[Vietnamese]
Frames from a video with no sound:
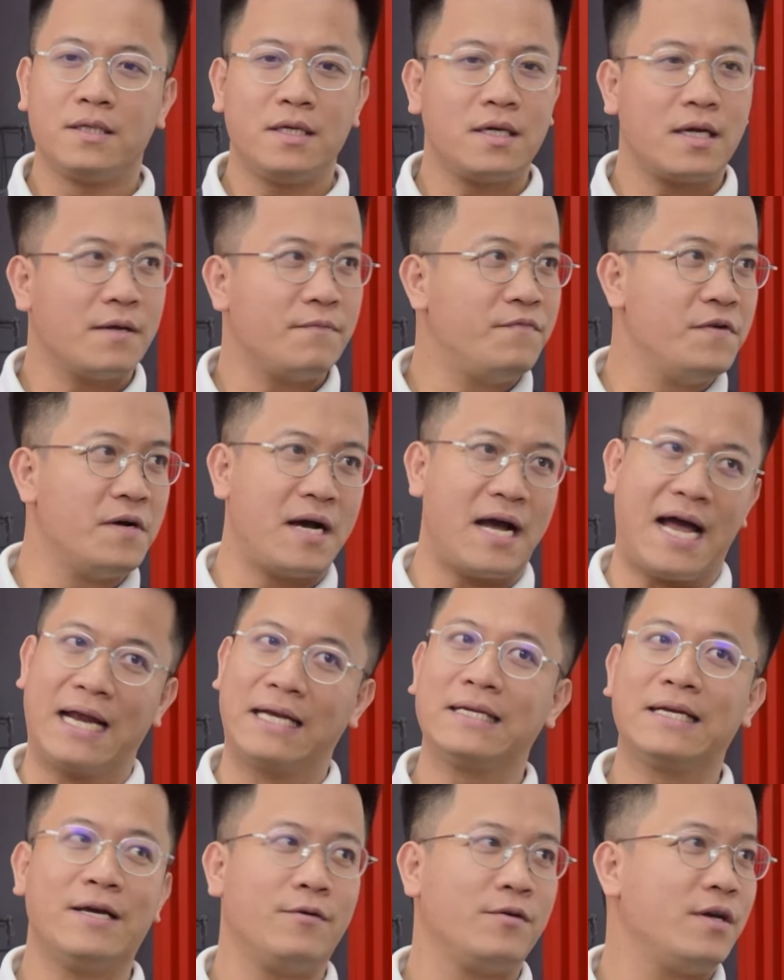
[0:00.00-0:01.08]
những cái phương
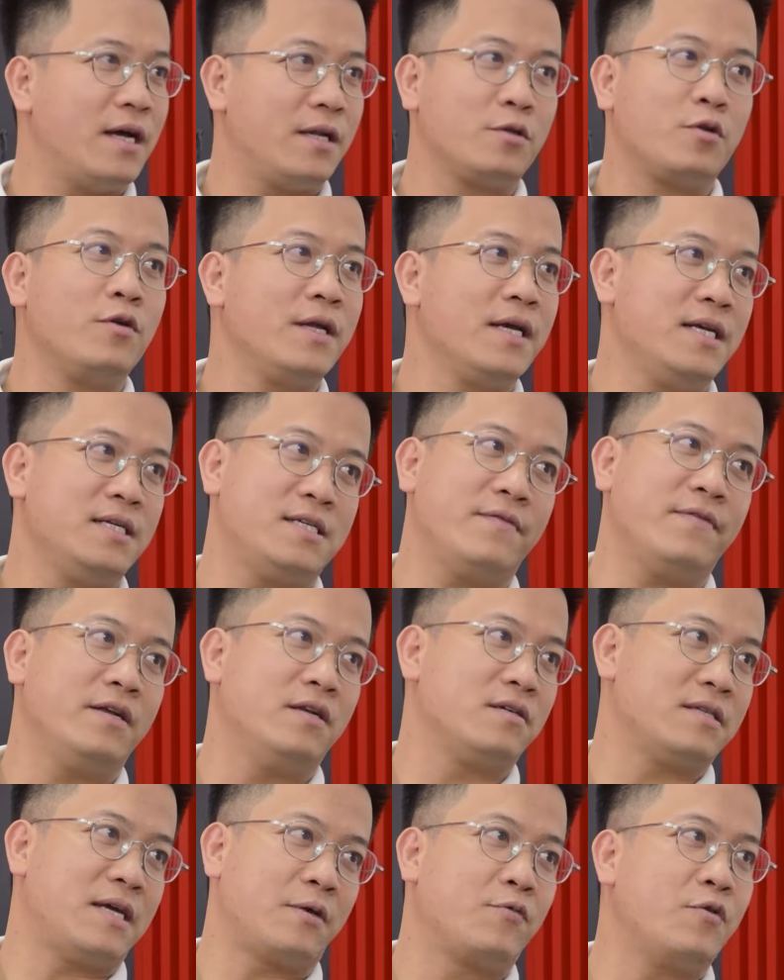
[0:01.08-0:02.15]
án kiểu như Antony sẽ phải
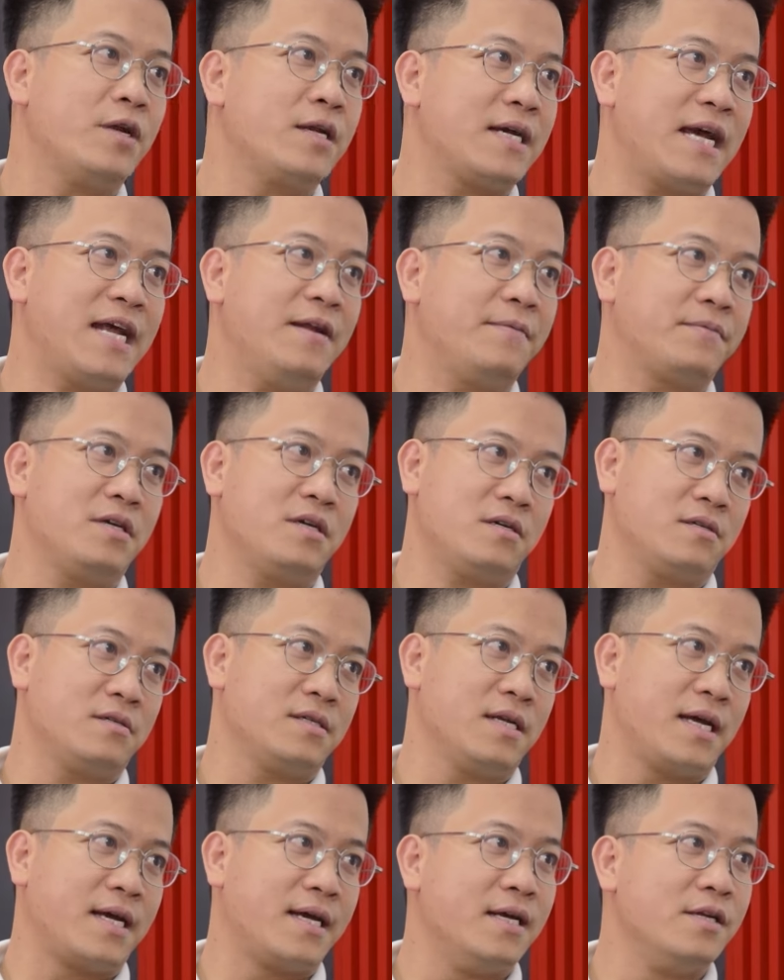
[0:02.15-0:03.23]
được giải quyết ngay lập tức
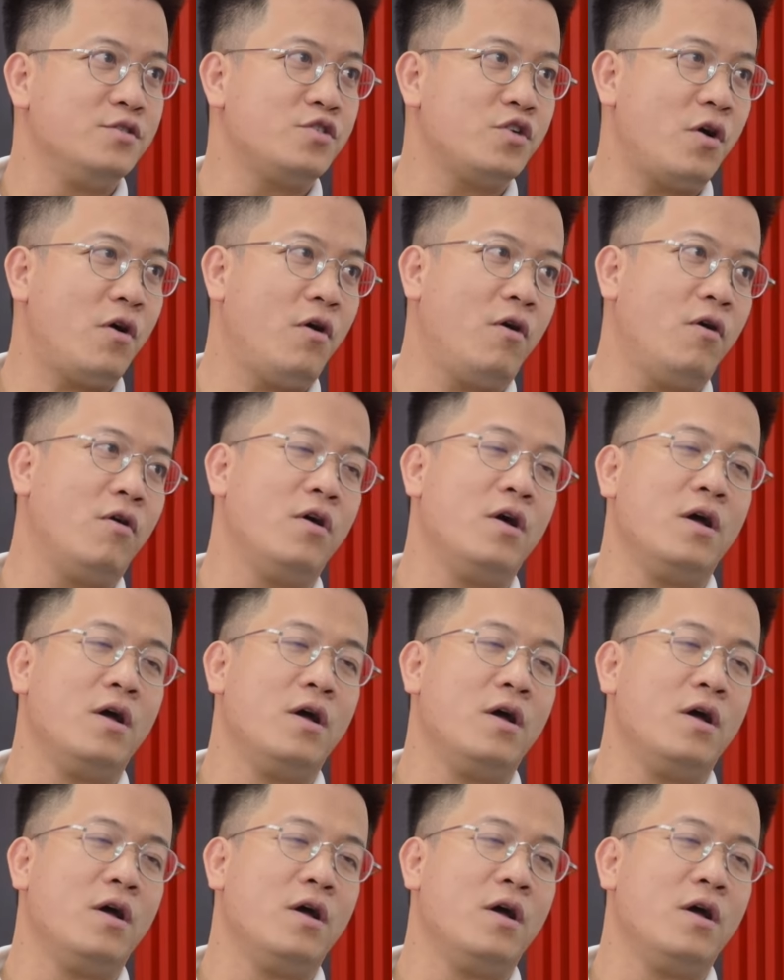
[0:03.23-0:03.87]
để khiến cho